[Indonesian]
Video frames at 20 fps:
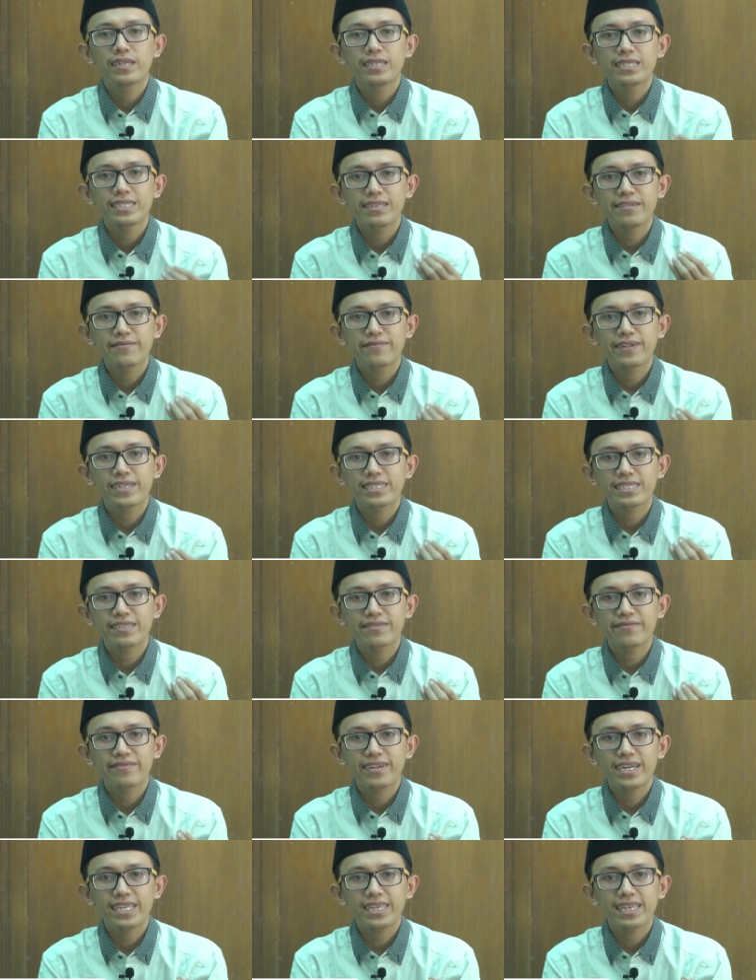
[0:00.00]

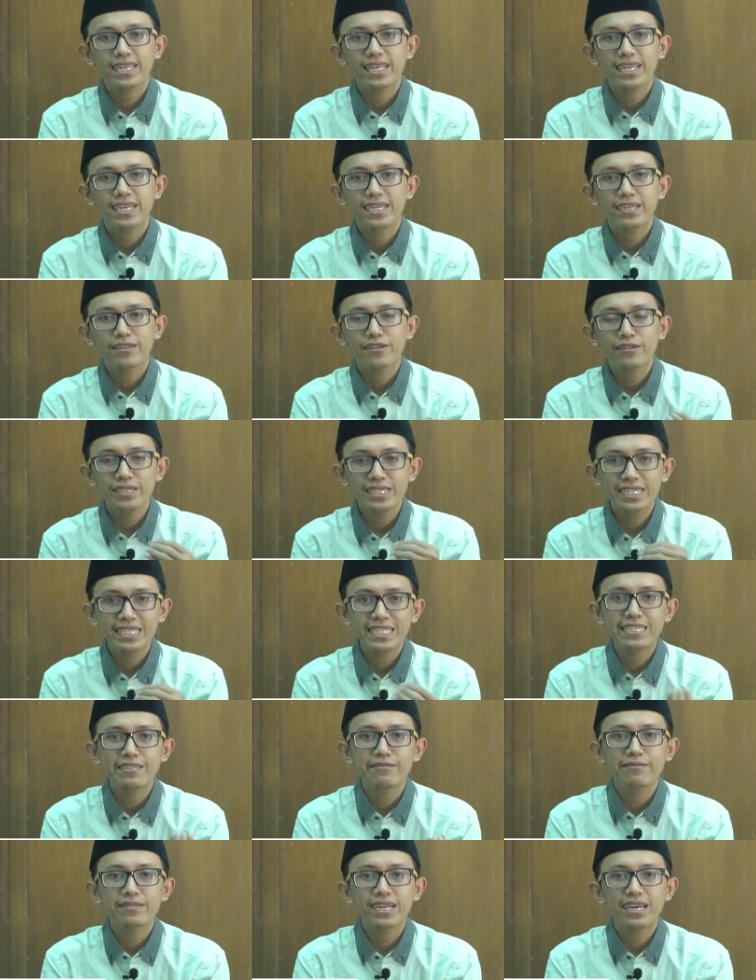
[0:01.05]
sifat-sifat
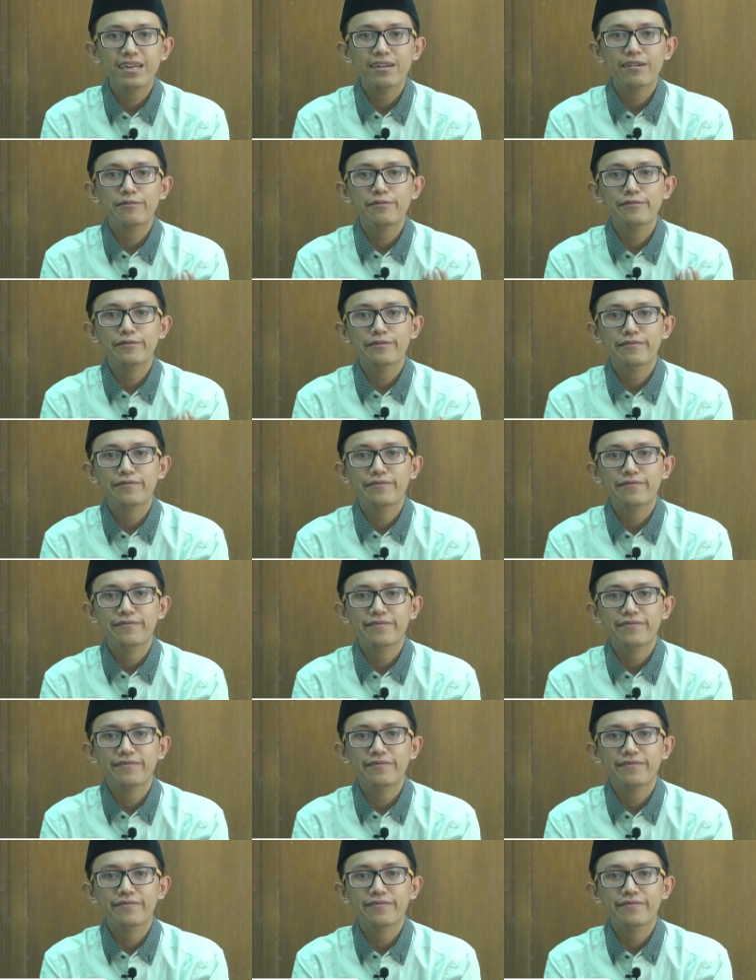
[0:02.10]
kondisional huruf